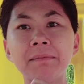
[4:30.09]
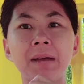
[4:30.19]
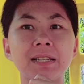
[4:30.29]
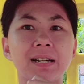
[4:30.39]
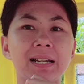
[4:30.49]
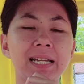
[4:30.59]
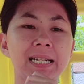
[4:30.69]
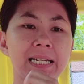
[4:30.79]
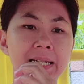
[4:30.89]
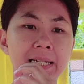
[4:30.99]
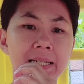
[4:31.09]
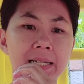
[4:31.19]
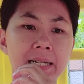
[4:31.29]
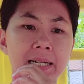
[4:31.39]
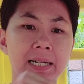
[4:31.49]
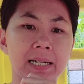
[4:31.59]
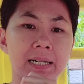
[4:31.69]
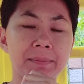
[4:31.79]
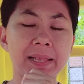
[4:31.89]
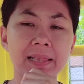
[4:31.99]
dan Mbak Sri ini e,
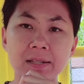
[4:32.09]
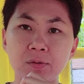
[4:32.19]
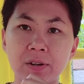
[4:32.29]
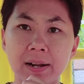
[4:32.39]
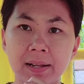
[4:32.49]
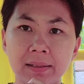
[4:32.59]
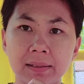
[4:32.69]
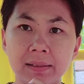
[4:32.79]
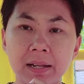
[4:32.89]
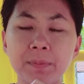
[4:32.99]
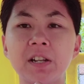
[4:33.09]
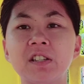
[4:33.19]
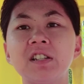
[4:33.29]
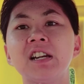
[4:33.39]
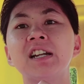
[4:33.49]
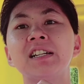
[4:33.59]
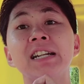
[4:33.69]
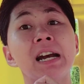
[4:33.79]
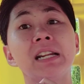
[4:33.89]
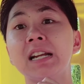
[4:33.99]
minta surat termination ya
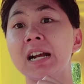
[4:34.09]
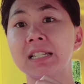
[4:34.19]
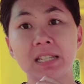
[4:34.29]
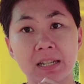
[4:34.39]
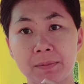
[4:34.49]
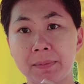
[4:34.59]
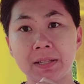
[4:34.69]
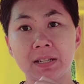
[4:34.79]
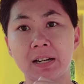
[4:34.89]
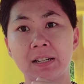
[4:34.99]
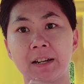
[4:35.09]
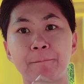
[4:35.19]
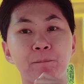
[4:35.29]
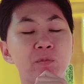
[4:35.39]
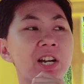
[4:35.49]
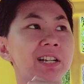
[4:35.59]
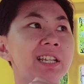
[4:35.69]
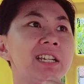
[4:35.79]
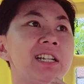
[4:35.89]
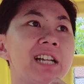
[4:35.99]
nggak dikasih sama majikannya
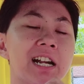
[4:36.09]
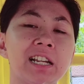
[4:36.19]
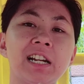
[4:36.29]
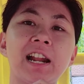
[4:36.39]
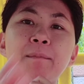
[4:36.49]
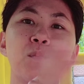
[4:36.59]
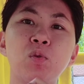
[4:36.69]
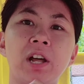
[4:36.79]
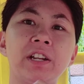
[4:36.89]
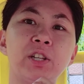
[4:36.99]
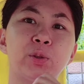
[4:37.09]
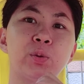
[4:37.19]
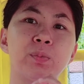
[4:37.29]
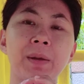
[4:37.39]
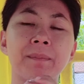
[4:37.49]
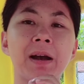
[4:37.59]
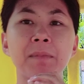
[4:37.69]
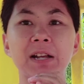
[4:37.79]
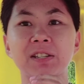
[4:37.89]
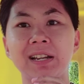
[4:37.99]
jadi dari enam bulan itu
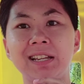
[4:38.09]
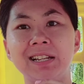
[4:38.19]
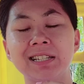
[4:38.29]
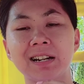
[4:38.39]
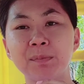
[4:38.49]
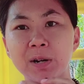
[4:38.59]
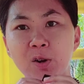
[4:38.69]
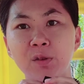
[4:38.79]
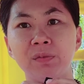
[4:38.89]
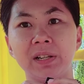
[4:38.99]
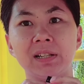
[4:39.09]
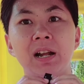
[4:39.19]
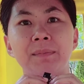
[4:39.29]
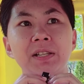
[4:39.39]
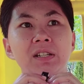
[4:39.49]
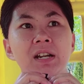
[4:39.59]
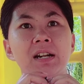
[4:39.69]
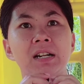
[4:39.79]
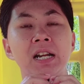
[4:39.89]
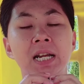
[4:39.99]
memang Mbak Sri ini sering berkonflik dengan
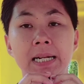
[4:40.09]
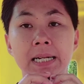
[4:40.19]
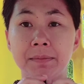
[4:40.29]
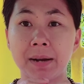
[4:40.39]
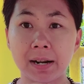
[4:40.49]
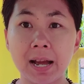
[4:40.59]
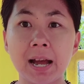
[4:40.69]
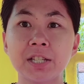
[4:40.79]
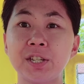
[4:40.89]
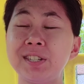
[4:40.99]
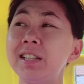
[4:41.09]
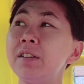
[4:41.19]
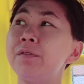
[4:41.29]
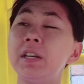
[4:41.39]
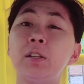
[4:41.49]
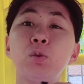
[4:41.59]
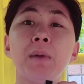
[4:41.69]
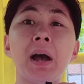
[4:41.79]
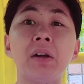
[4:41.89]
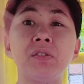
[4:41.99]
majikan di mana CCTV itu
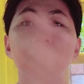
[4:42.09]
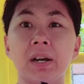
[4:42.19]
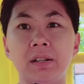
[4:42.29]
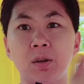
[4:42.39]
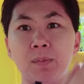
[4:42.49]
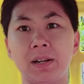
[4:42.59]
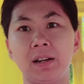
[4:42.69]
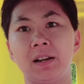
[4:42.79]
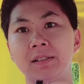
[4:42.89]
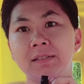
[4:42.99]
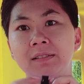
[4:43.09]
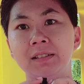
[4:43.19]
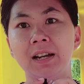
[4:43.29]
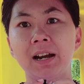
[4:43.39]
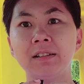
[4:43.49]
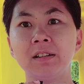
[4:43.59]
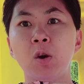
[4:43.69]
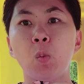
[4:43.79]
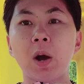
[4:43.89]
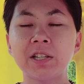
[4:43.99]
banyak di rumahnya ya kan
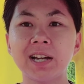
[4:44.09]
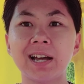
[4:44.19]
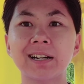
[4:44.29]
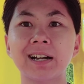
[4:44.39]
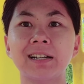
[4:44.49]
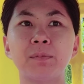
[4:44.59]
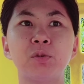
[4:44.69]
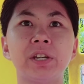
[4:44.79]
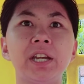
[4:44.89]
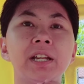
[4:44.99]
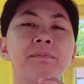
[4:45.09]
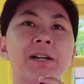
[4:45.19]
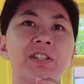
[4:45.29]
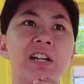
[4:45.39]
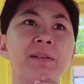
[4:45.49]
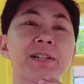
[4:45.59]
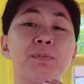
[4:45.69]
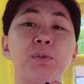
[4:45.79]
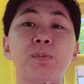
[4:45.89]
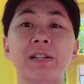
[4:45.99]
wajar karena mungkin majikannya
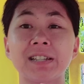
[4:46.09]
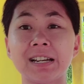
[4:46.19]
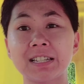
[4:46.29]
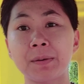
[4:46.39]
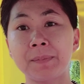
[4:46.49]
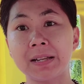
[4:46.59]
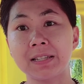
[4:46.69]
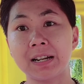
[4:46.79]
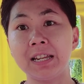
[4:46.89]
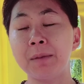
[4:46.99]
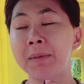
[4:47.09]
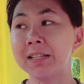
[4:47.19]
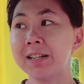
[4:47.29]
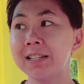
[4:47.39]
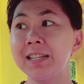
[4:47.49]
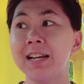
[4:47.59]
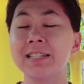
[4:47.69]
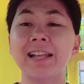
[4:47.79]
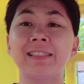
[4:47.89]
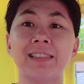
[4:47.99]
masih belum percaya sama Mbak Sri ya Mbak Sri sih ya
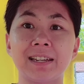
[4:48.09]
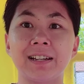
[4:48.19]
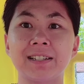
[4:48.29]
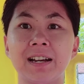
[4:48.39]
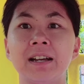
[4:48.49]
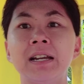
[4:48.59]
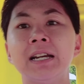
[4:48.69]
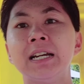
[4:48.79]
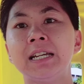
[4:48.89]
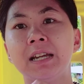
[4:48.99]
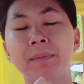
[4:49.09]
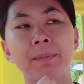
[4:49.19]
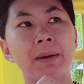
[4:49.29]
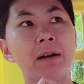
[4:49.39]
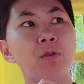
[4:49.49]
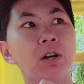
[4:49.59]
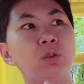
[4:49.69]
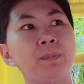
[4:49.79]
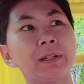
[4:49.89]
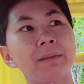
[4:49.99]
santai ya guys ya ya memang
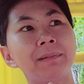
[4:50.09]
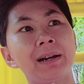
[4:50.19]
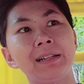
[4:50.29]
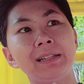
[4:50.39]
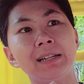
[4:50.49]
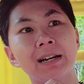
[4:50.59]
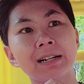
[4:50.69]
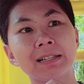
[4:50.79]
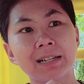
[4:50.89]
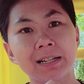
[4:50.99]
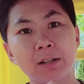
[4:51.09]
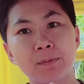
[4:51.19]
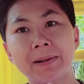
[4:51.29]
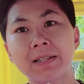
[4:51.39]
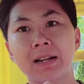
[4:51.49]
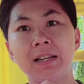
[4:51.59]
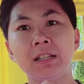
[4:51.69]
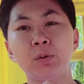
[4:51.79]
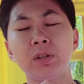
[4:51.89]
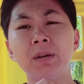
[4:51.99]
waktu pertama kali dia kerja di rumah majikan
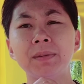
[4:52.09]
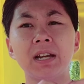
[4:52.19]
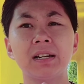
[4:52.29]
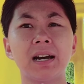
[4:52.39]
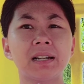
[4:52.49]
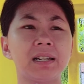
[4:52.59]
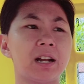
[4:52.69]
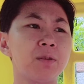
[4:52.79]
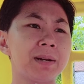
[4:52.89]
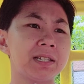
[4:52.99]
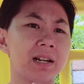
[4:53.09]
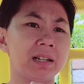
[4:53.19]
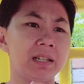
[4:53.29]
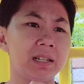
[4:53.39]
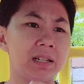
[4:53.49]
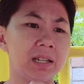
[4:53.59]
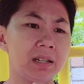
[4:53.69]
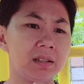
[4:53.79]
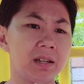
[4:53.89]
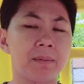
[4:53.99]
itu dia menyadari kalau majikan ini ini
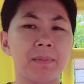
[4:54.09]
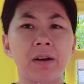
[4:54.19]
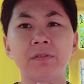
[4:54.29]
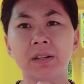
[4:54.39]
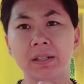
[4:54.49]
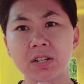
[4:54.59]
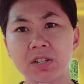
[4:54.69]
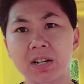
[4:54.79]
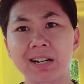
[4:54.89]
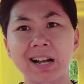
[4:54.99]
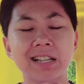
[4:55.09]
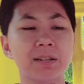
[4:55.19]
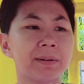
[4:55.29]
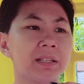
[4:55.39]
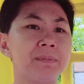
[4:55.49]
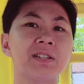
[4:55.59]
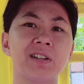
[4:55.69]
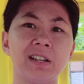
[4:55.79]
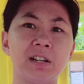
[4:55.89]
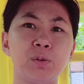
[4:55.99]
ya maafan ya guys ya nggak seperti
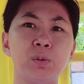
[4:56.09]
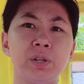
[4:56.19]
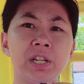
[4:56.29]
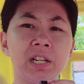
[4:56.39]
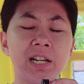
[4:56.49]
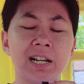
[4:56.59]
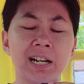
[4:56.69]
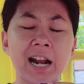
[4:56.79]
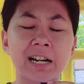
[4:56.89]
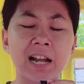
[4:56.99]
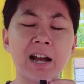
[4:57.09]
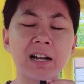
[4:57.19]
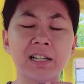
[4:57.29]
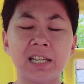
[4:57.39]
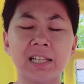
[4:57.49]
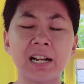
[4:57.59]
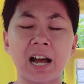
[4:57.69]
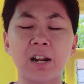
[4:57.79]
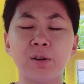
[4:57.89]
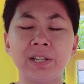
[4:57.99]
majikannya dulu ini nih kadang kita
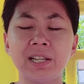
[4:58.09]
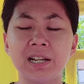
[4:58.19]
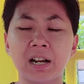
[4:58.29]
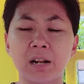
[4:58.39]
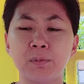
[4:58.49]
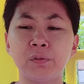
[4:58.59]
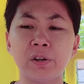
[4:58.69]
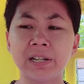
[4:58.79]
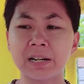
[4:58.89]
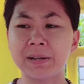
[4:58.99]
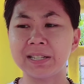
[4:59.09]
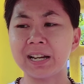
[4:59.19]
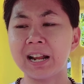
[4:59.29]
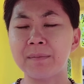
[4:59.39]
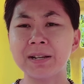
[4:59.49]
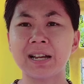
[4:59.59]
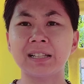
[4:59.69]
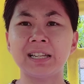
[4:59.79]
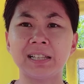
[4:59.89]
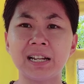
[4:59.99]
galau ini gagal move on dari majikan lama
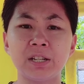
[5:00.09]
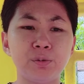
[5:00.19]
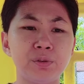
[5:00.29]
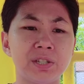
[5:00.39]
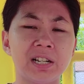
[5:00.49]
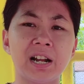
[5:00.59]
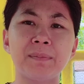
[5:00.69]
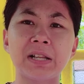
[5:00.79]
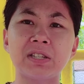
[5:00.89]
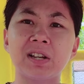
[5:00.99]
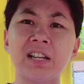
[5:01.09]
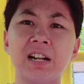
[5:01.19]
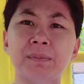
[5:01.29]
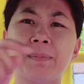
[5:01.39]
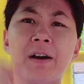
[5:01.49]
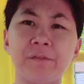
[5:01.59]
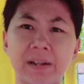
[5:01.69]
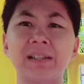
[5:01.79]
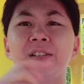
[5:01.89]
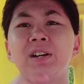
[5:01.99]
saat kita diuji dengan majikan yang lebih
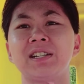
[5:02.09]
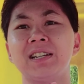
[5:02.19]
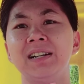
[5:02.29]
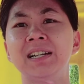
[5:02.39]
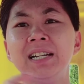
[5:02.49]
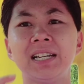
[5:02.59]
maafan gitu ya guys ya